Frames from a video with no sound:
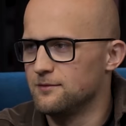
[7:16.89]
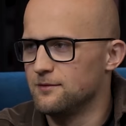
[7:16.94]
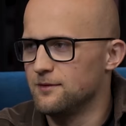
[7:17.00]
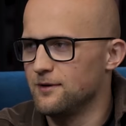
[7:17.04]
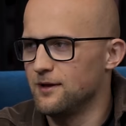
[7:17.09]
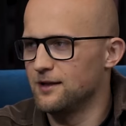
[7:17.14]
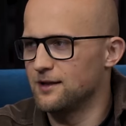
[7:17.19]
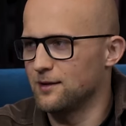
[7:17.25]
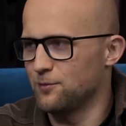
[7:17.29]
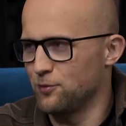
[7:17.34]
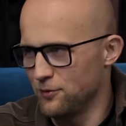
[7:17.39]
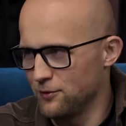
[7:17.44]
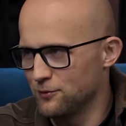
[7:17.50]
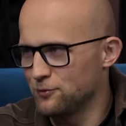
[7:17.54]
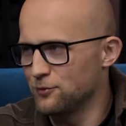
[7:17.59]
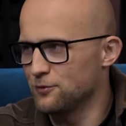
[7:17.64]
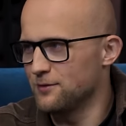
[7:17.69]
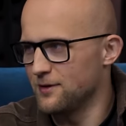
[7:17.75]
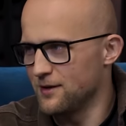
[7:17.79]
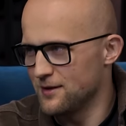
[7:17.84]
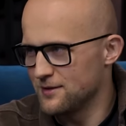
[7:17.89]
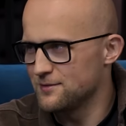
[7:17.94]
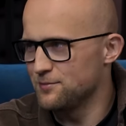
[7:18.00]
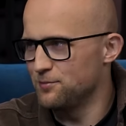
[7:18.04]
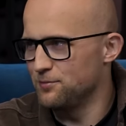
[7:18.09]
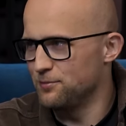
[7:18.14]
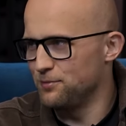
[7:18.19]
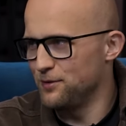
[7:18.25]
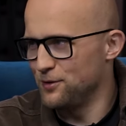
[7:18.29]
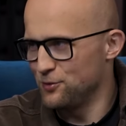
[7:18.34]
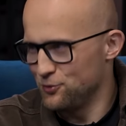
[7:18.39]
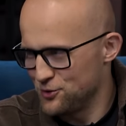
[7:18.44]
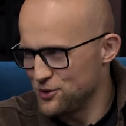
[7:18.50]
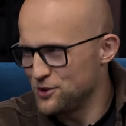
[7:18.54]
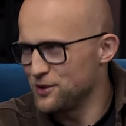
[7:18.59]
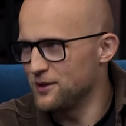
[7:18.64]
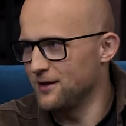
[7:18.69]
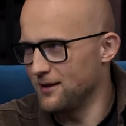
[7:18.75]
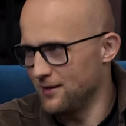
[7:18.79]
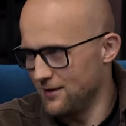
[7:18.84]
Я так понял, тут есть
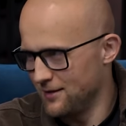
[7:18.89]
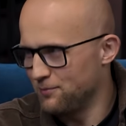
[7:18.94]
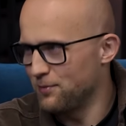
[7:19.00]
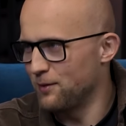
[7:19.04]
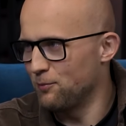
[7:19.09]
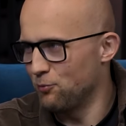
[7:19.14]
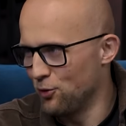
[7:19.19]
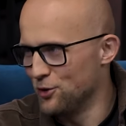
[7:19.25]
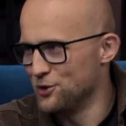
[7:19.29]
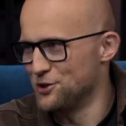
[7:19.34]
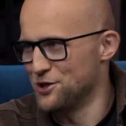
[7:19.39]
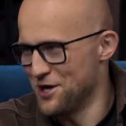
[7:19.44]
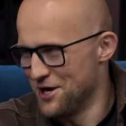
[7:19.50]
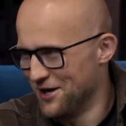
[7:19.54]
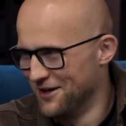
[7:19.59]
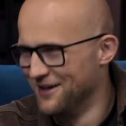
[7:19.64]
пьющие и побольше.